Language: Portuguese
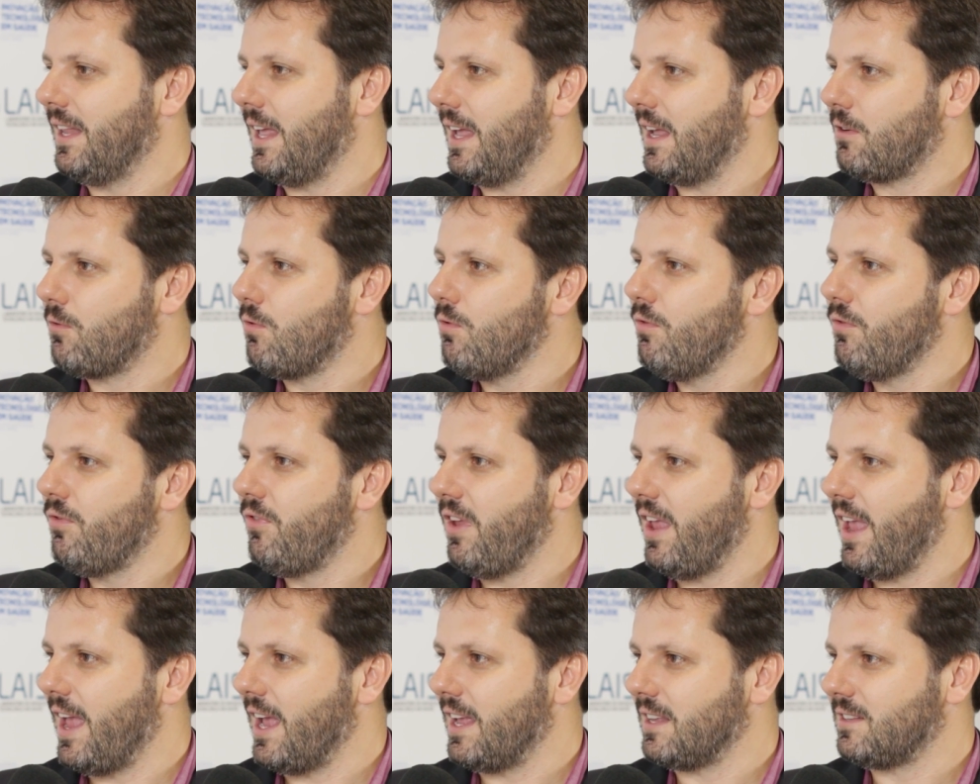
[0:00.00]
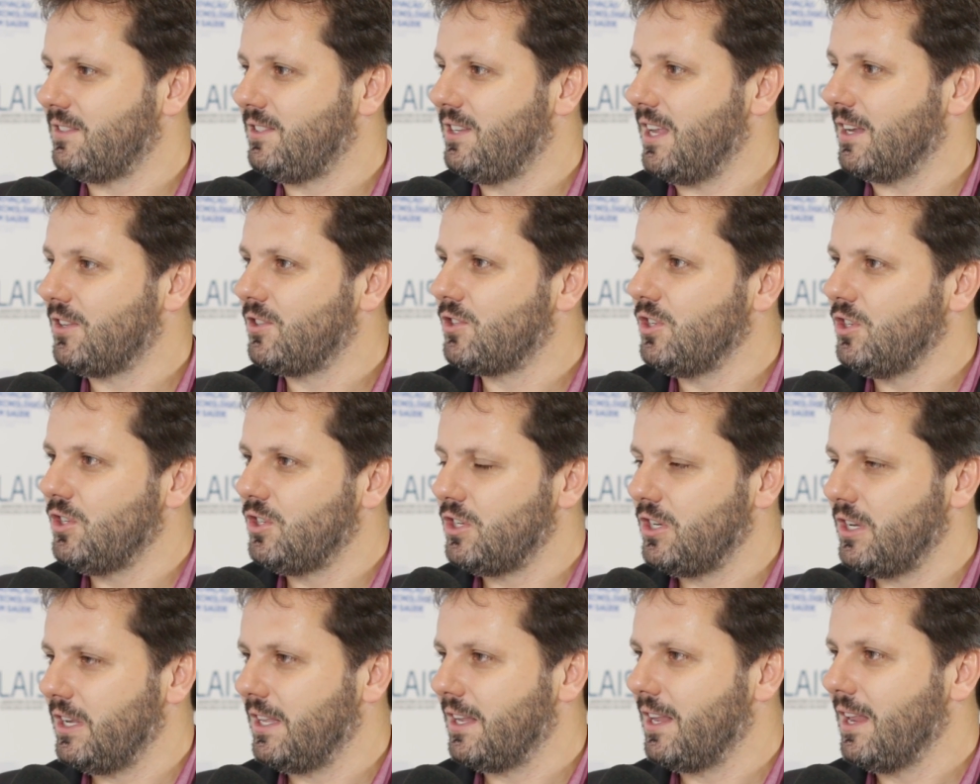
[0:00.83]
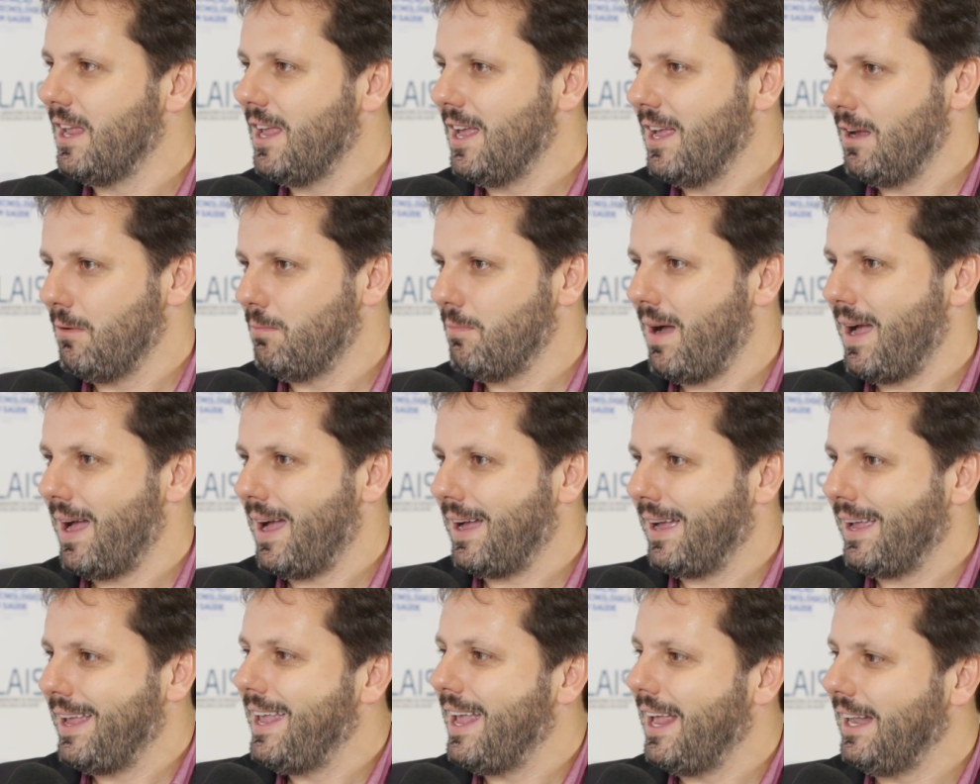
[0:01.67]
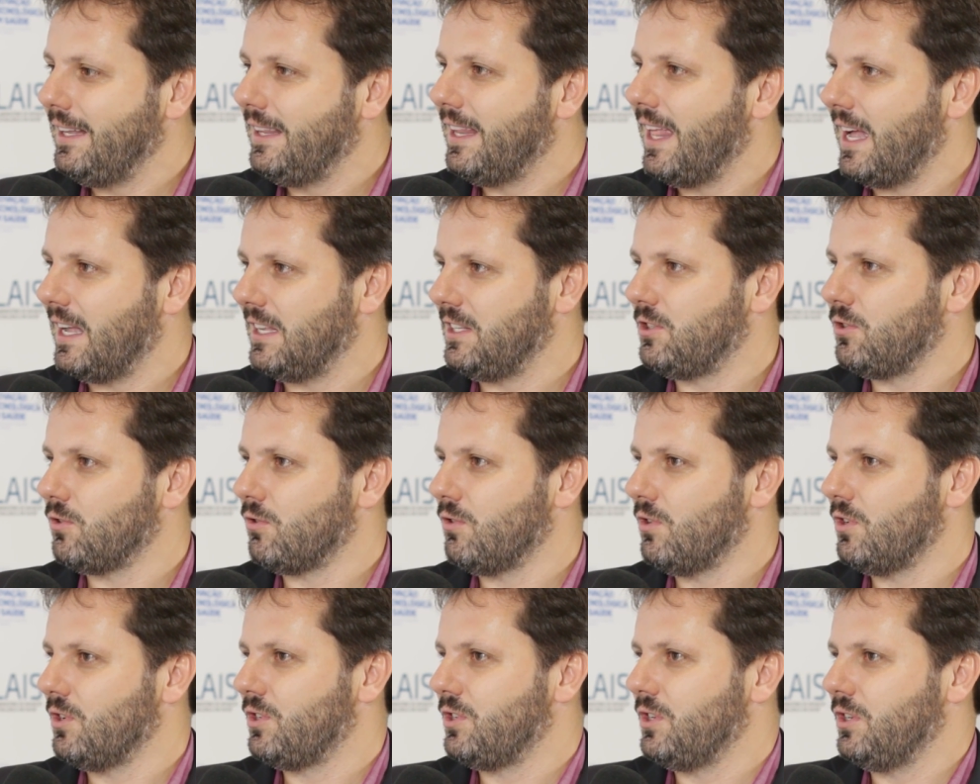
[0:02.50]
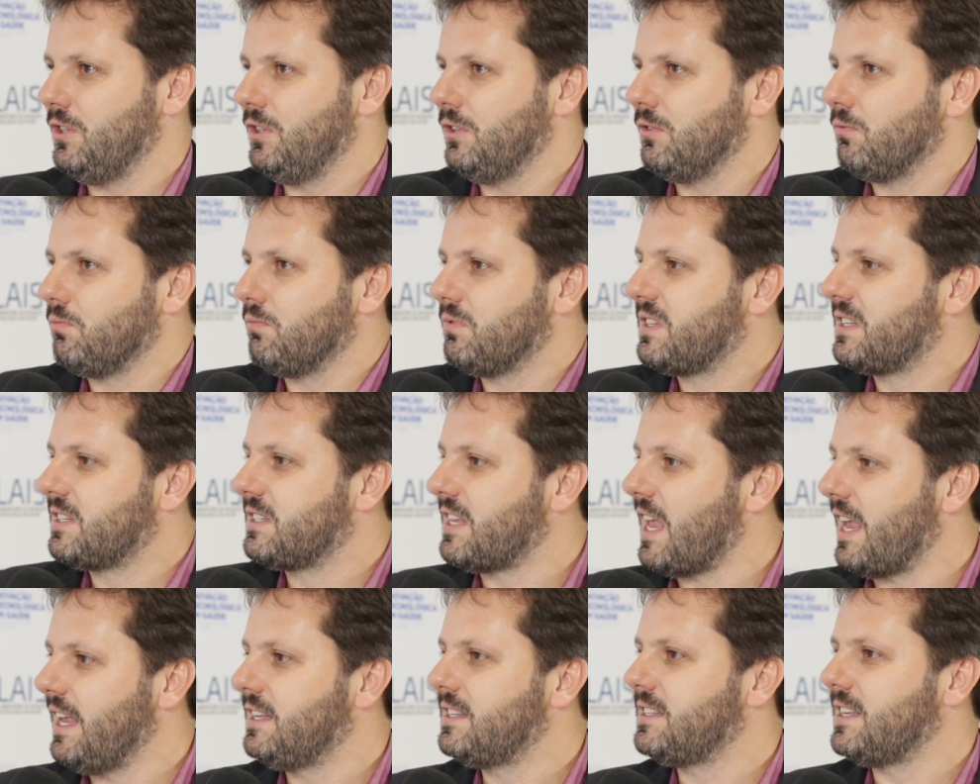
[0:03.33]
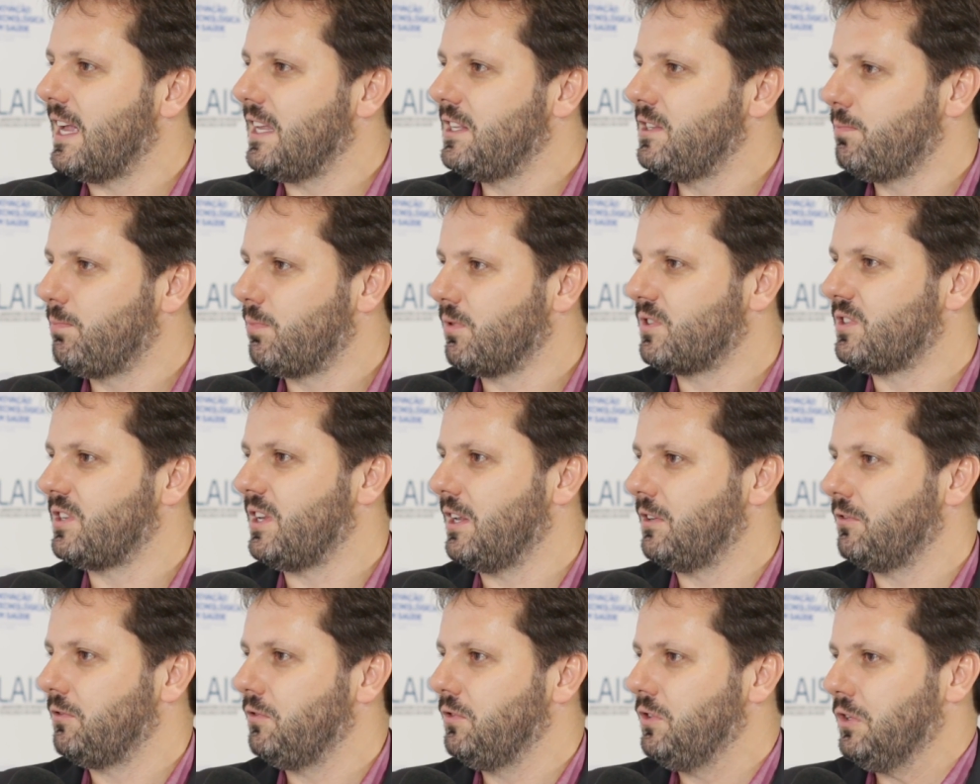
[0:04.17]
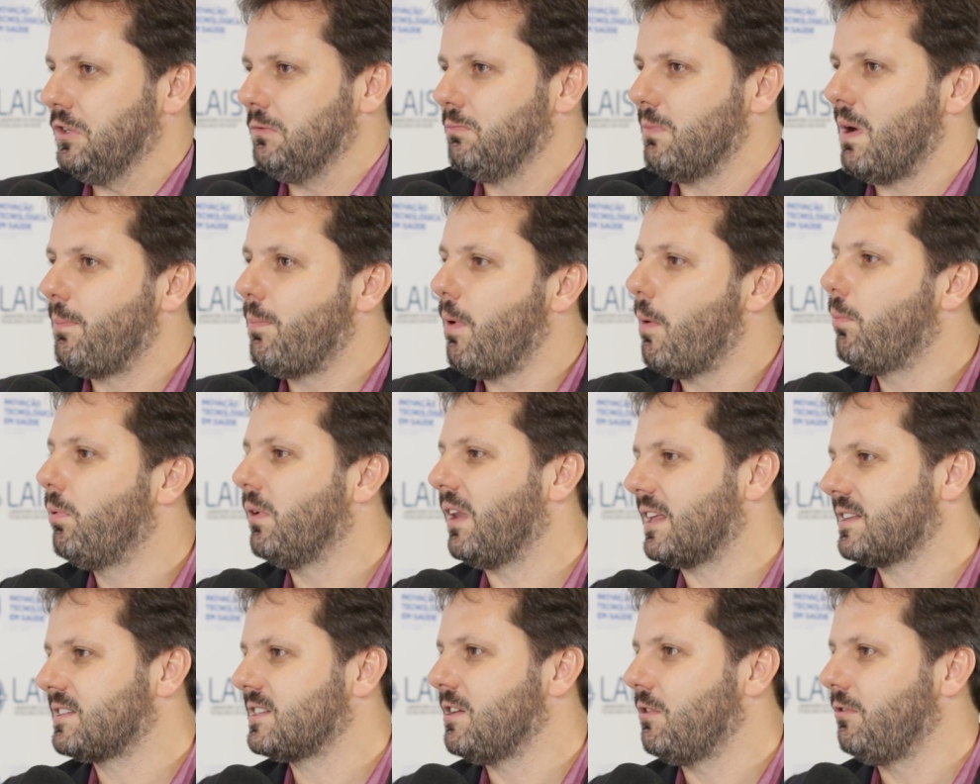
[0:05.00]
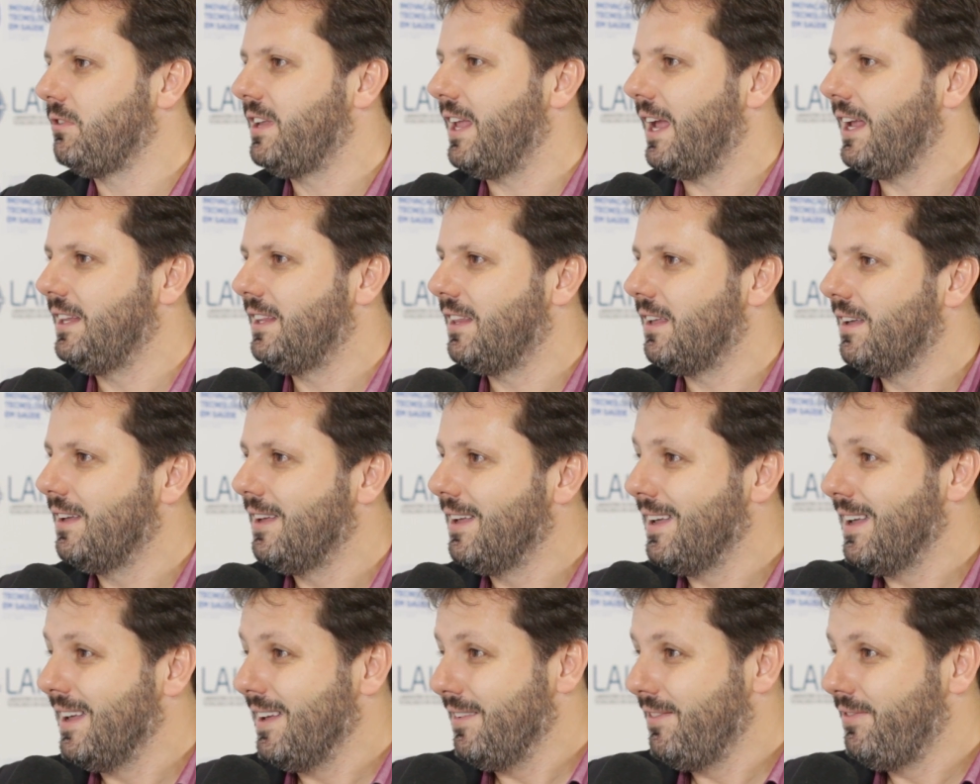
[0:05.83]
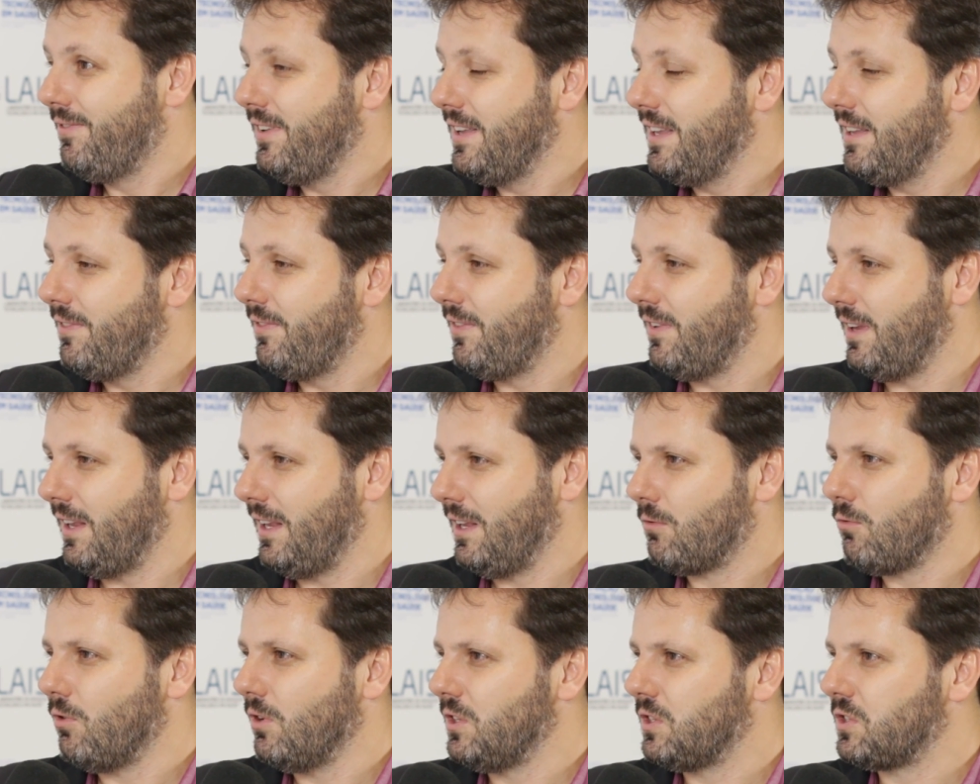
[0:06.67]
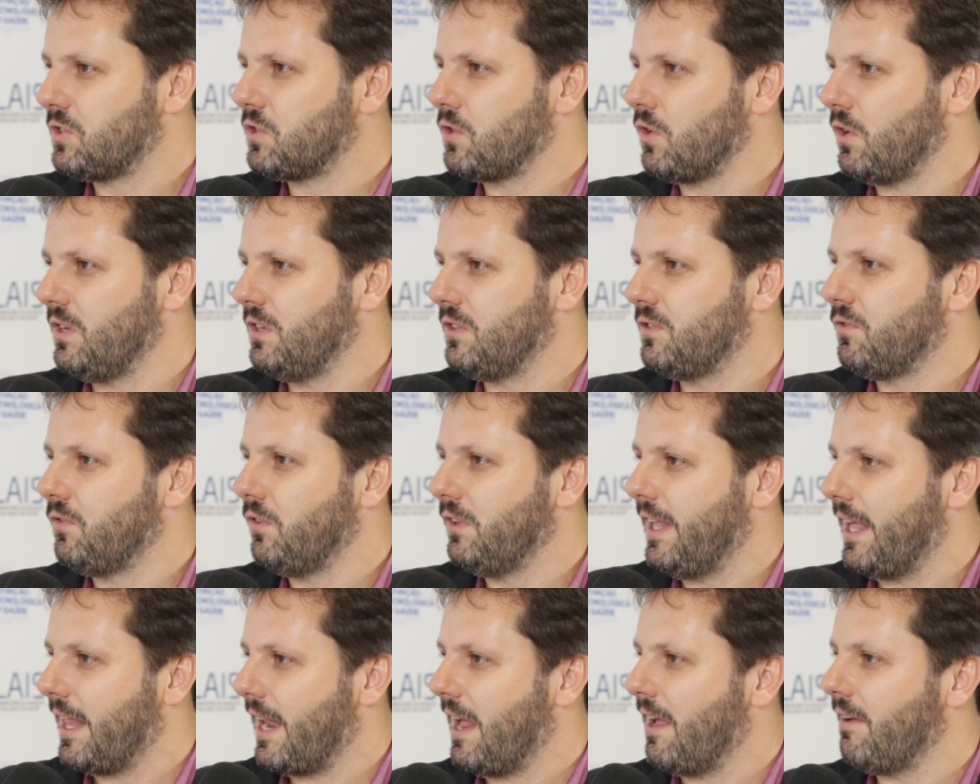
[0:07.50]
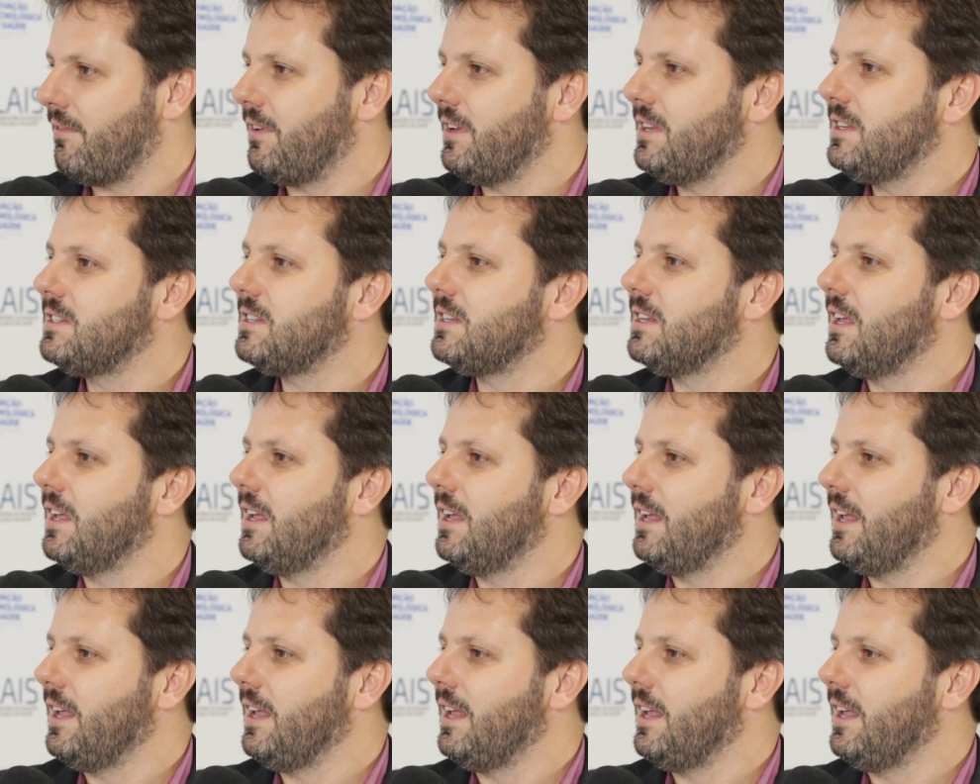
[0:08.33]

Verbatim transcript: né, com o viés de atingir uma realidade hoje de uns 6, 7% de uma população que ainda vive em condições vulneráveis,